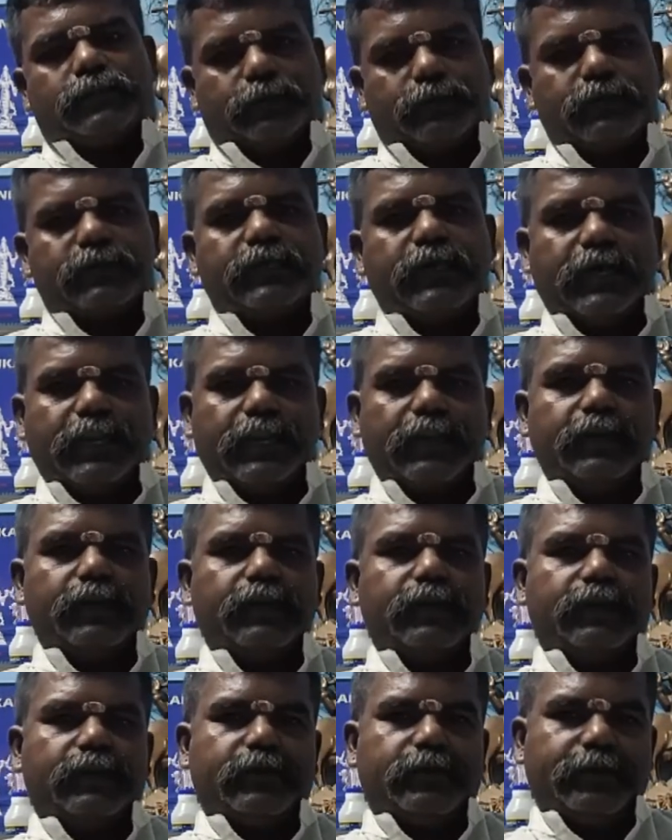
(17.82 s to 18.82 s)
நமது
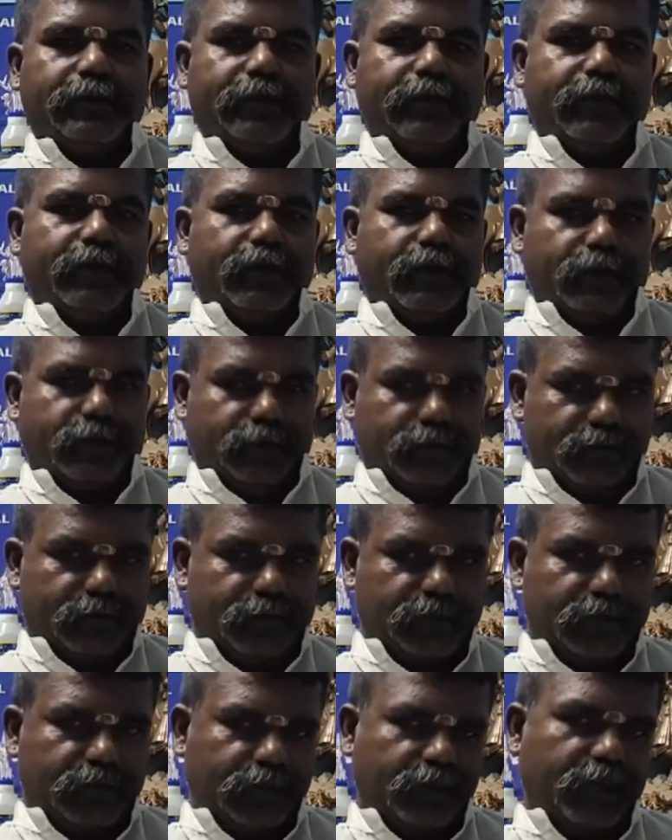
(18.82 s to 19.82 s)
சேனலில் இன்றைய
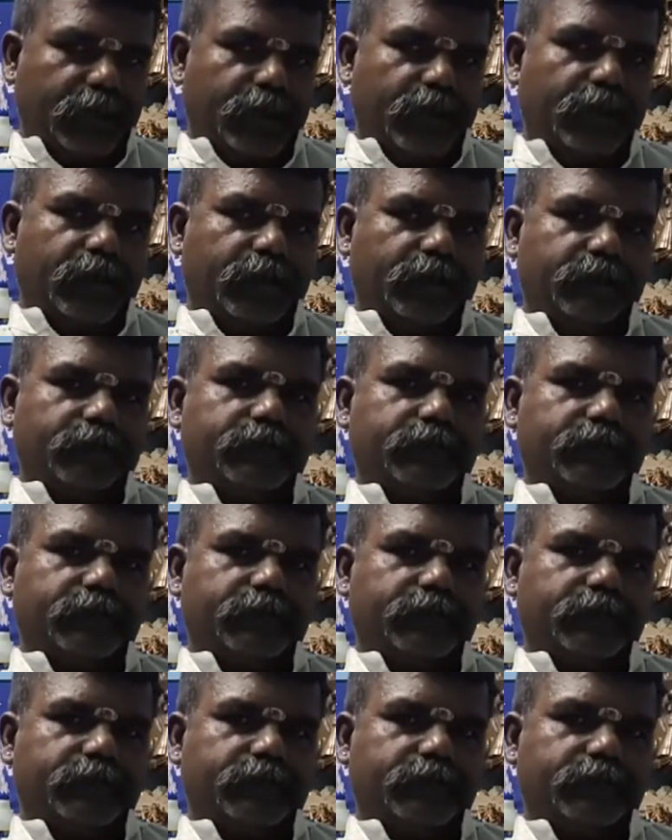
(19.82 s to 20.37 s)
சிந்தனை